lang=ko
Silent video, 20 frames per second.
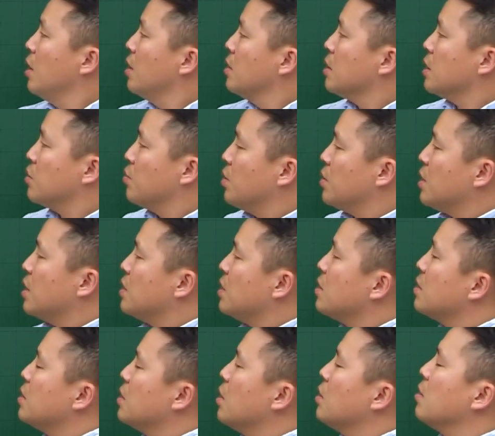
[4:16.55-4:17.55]
자, 두 번째,
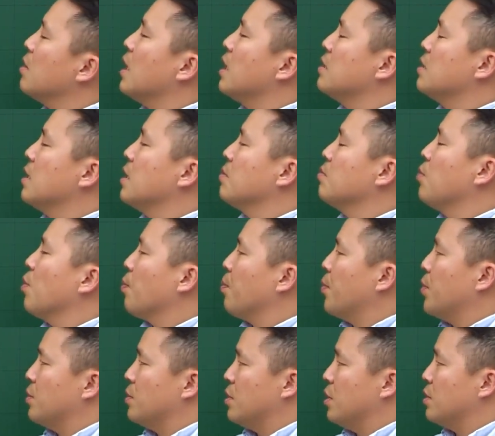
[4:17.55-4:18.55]
측정 가능한
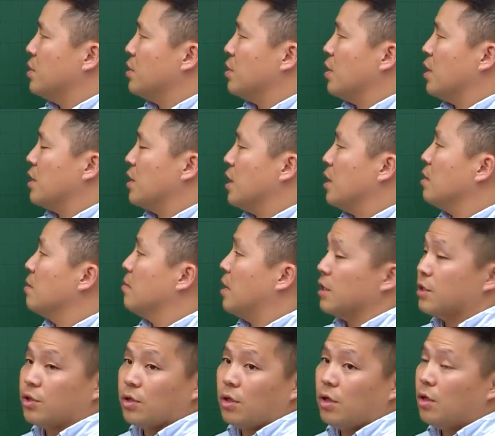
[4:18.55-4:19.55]
목표를 설정한다.
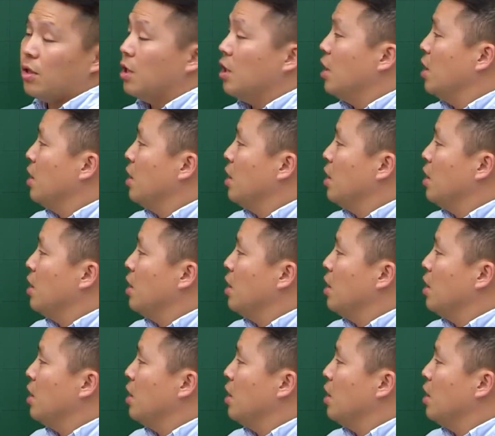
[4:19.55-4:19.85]
맞죠?